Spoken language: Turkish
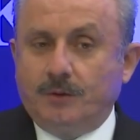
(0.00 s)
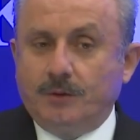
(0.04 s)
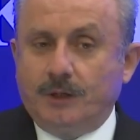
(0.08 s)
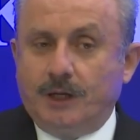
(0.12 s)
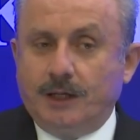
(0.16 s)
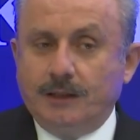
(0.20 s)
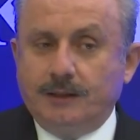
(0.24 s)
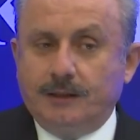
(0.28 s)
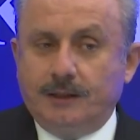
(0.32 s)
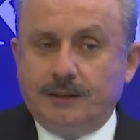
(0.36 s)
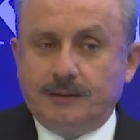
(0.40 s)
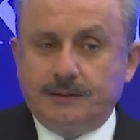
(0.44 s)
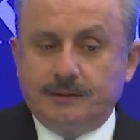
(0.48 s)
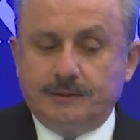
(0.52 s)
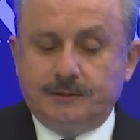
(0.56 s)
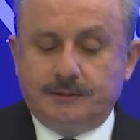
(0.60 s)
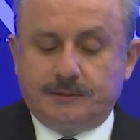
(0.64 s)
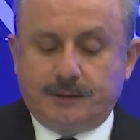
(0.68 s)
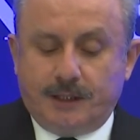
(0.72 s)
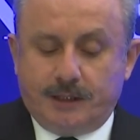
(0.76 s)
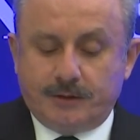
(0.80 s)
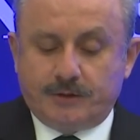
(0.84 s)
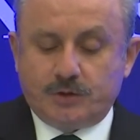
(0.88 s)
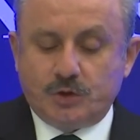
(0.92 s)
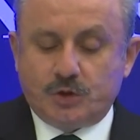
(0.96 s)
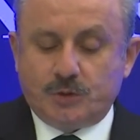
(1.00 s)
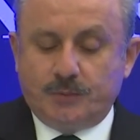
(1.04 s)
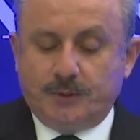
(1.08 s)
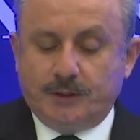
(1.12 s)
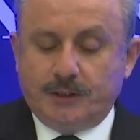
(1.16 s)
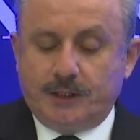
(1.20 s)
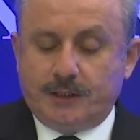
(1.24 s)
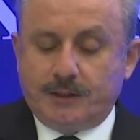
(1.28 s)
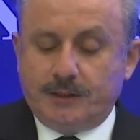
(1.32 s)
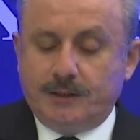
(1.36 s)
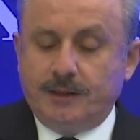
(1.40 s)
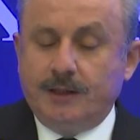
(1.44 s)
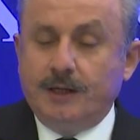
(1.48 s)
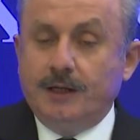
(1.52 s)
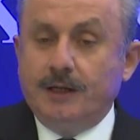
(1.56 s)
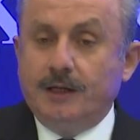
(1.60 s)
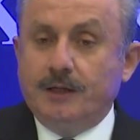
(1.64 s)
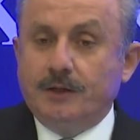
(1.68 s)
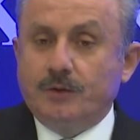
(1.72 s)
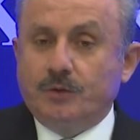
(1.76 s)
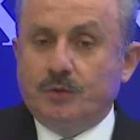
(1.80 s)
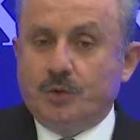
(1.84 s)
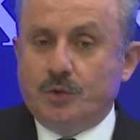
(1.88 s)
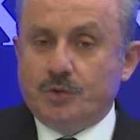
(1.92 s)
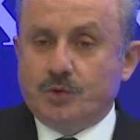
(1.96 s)
olayları, tartışmaları
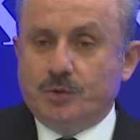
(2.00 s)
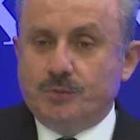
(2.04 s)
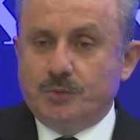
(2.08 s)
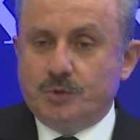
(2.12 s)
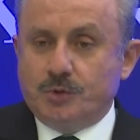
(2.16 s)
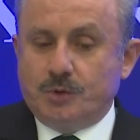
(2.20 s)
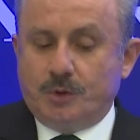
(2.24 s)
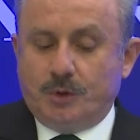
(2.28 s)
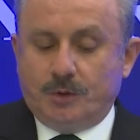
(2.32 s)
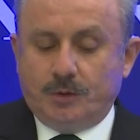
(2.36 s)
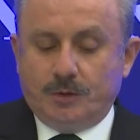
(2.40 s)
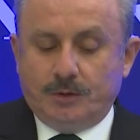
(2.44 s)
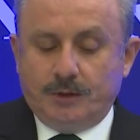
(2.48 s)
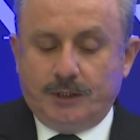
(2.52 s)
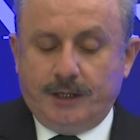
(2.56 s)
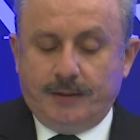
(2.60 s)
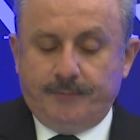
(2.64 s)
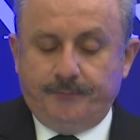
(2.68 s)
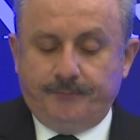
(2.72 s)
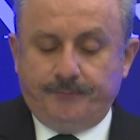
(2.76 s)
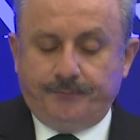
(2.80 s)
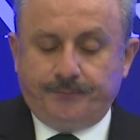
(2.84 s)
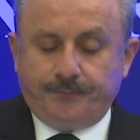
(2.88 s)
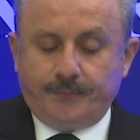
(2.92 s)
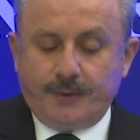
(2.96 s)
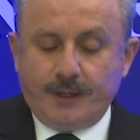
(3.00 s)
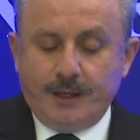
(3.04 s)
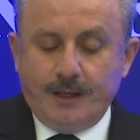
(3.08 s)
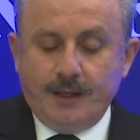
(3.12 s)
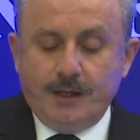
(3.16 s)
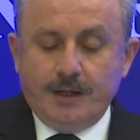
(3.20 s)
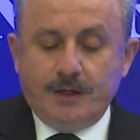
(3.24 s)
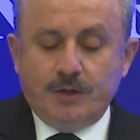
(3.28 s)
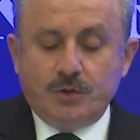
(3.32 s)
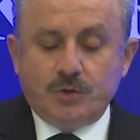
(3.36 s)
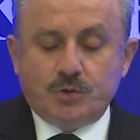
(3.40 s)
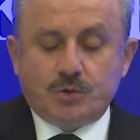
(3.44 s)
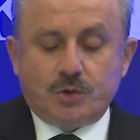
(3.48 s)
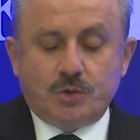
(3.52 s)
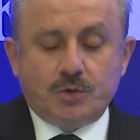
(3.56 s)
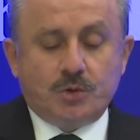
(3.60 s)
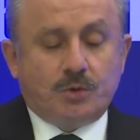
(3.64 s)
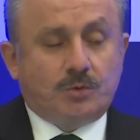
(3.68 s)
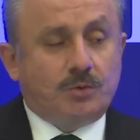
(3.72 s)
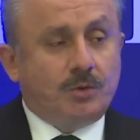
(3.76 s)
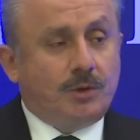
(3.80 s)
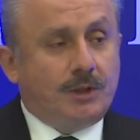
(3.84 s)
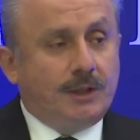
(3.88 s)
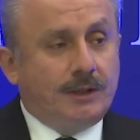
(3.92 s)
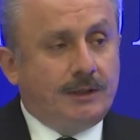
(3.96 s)
gözümüzün önünde.
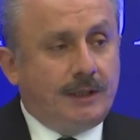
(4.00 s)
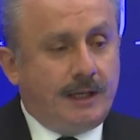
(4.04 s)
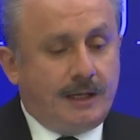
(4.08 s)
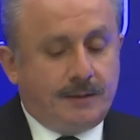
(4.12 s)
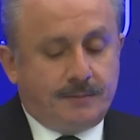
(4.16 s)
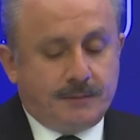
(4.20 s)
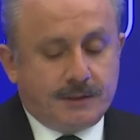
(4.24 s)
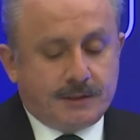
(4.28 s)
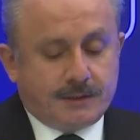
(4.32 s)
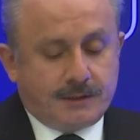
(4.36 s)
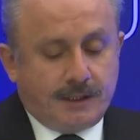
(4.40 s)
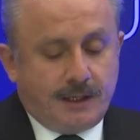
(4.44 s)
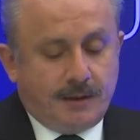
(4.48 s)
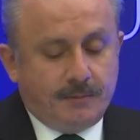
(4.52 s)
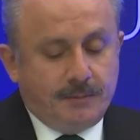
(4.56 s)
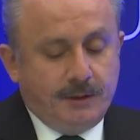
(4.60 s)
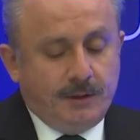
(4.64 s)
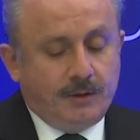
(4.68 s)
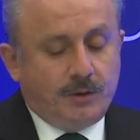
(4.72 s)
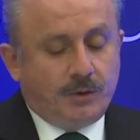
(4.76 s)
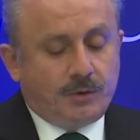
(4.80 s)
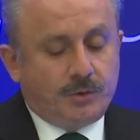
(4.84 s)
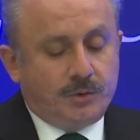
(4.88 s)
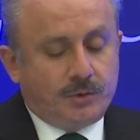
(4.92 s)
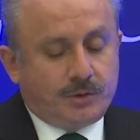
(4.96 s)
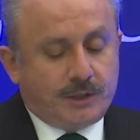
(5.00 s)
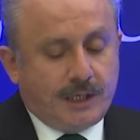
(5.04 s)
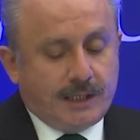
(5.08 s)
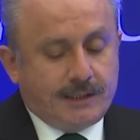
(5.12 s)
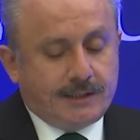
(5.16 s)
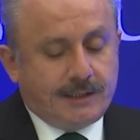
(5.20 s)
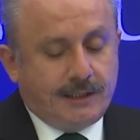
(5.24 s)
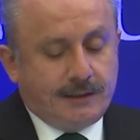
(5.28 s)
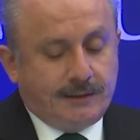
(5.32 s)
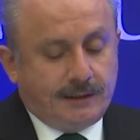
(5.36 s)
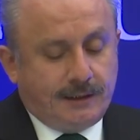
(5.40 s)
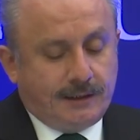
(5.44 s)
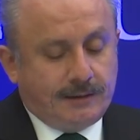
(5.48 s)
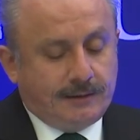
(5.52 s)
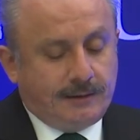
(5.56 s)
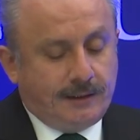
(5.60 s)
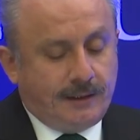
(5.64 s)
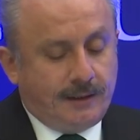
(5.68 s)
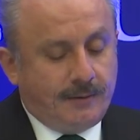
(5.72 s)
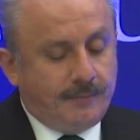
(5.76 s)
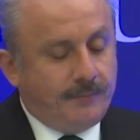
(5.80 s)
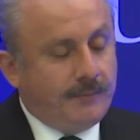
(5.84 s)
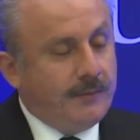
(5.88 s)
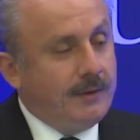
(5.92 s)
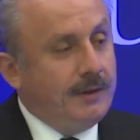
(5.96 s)
Çocukluk yıllarımızda
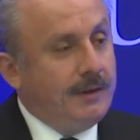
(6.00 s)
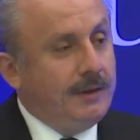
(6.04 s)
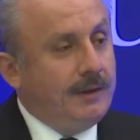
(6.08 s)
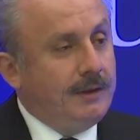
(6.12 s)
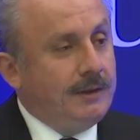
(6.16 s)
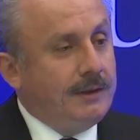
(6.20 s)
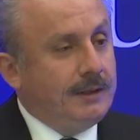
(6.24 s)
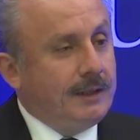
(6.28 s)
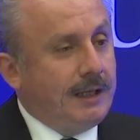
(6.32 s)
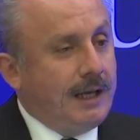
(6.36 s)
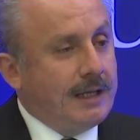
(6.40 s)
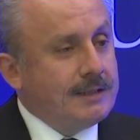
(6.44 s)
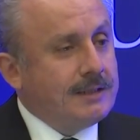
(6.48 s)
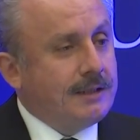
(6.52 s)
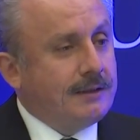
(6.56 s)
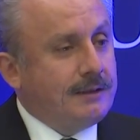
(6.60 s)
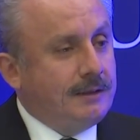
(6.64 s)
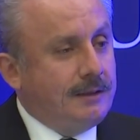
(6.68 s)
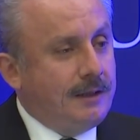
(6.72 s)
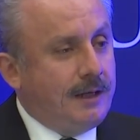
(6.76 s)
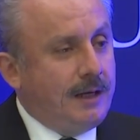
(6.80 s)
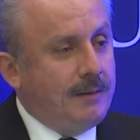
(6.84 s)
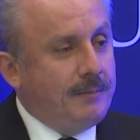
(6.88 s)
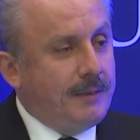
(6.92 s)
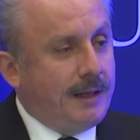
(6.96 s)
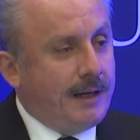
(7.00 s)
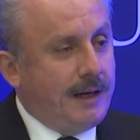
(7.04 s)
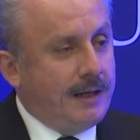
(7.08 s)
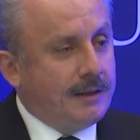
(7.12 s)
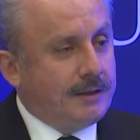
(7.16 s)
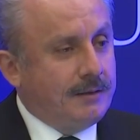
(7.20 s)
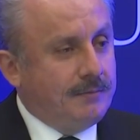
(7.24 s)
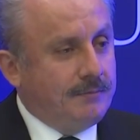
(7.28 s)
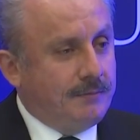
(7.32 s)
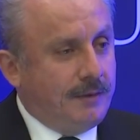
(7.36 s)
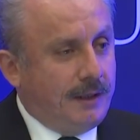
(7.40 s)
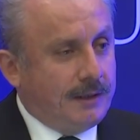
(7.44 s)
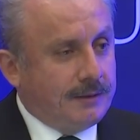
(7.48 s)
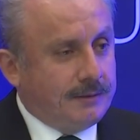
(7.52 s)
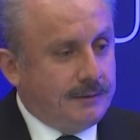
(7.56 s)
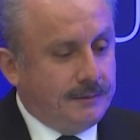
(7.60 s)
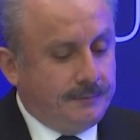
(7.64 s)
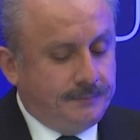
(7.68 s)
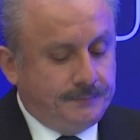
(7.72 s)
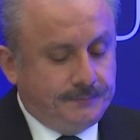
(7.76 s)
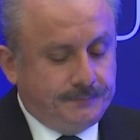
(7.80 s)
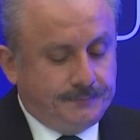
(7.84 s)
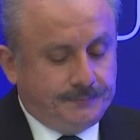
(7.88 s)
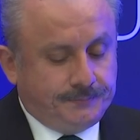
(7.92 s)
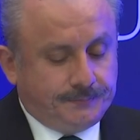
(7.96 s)
1980'lerde gazetelere merakım vardı.
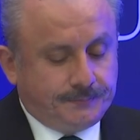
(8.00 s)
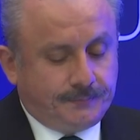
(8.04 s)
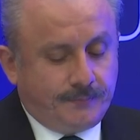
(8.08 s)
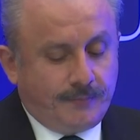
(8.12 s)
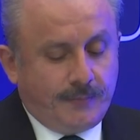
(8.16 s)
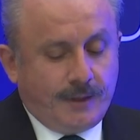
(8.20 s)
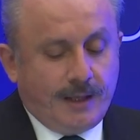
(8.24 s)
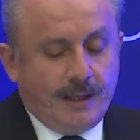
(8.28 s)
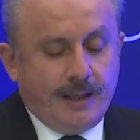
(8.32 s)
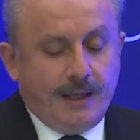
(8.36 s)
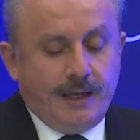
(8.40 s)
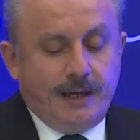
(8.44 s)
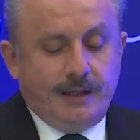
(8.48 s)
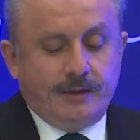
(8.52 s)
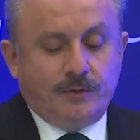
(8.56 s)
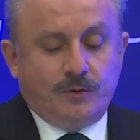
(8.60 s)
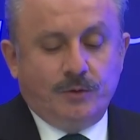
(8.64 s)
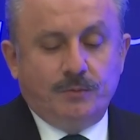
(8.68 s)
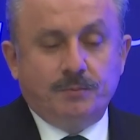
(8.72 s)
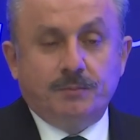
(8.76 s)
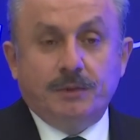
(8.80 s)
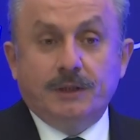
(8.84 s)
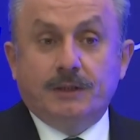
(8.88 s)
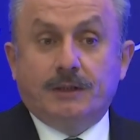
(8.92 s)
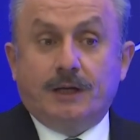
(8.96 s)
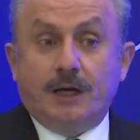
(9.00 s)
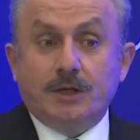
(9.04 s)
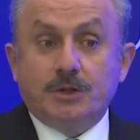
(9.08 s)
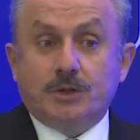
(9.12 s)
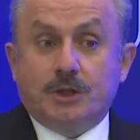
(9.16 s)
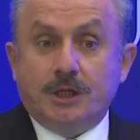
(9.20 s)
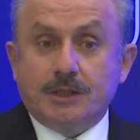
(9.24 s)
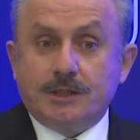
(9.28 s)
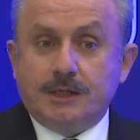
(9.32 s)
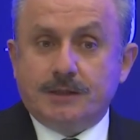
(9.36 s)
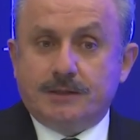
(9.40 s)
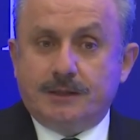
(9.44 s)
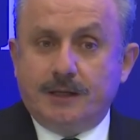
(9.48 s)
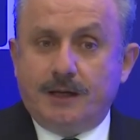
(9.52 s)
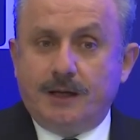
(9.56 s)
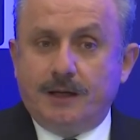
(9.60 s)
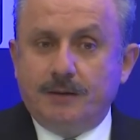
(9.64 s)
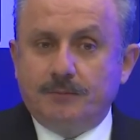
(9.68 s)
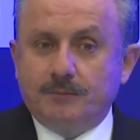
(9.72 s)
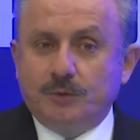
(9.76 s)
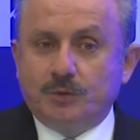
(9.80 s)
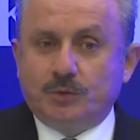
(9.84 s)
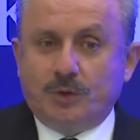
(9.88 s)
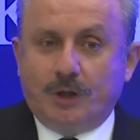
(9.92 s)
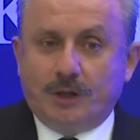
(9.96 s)
Her gün birkaç gazete
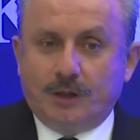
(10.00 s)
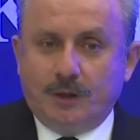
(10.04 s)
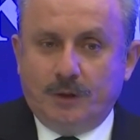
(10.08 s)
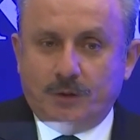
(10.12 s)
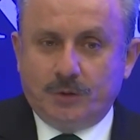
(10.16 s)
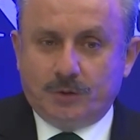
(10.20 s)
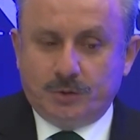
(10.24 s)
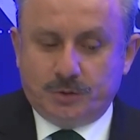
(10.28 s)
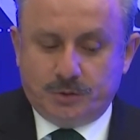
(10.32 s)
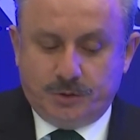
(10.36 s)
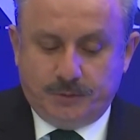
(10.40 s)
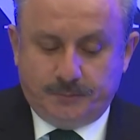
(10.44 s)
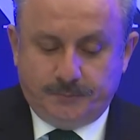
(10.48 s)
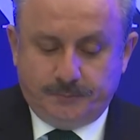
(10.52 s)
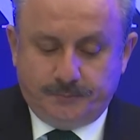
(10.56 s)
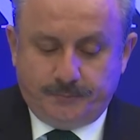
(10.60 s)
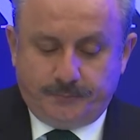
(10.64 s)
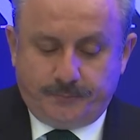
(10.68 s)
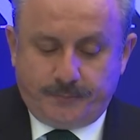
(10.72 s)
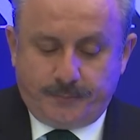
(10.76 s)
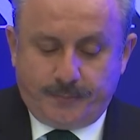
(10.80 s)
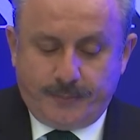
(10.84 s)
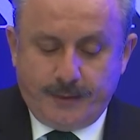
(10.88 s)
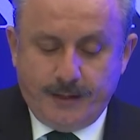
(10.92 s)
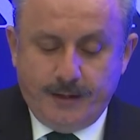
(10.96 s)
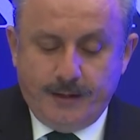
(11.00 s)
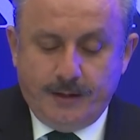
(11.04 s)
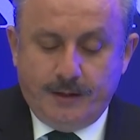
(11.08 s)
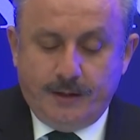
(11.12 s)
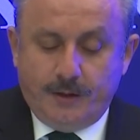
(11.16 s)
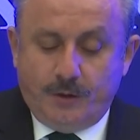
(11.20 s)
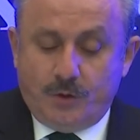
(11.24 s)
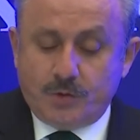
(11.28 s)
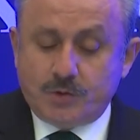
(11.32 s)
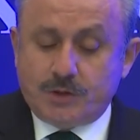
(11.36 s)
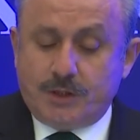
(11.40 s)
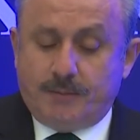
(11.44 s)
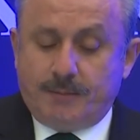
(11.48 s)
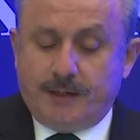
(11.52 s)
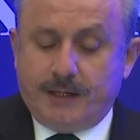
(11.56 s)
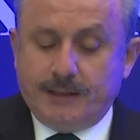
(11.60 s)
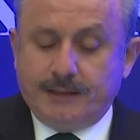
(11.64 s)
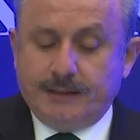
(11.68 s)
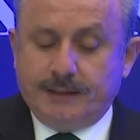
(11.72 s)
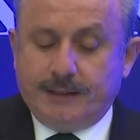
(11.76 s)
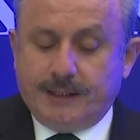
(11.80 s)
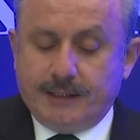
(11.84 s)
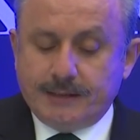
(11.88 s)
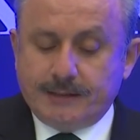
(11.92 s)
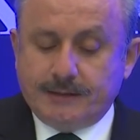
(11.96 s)
mutlaka okurdum. O
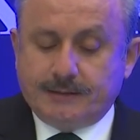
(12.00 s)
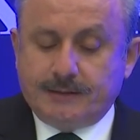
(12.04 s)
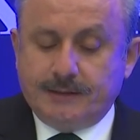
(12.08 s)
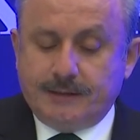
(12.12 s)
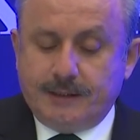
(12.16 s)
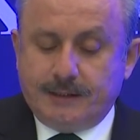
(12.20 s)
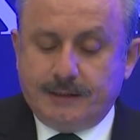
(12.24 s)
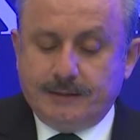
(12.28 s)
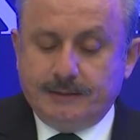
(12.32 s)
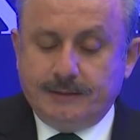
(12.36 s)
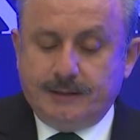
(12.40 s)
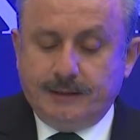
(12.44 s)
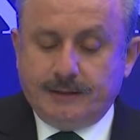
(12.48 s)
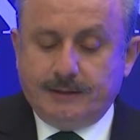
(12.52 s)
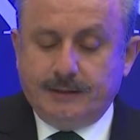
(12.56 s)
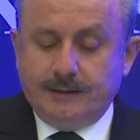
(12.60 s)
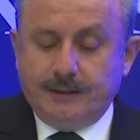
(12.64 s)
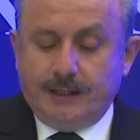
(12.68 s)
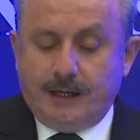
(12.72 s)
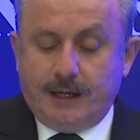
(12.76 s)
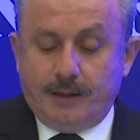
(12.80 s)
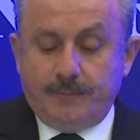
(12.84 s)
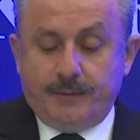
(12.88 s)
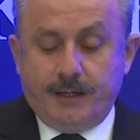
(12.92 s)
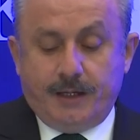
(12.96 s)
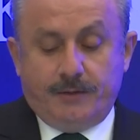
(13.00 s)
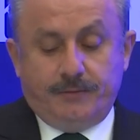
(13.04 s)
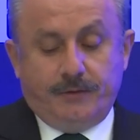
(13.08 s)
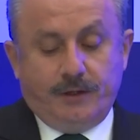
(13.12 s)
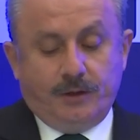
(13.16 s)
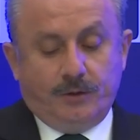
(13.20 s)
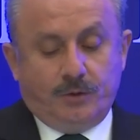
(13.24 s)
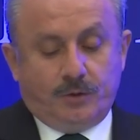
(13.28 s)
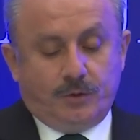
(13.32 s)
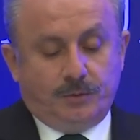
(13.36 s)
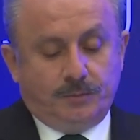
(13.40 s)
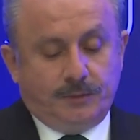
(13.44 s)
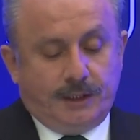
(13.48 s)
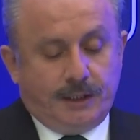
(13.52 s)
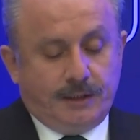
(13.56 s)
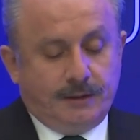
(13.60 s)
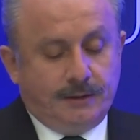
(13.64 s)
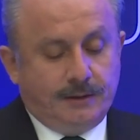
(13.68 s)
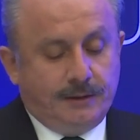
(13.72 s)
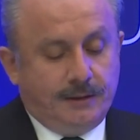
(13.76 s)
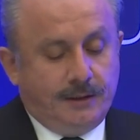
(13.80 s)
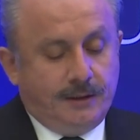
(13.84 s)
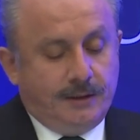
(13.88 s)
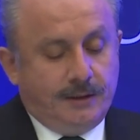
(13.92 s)
zamanın gazetelerindeki haber ve yorumların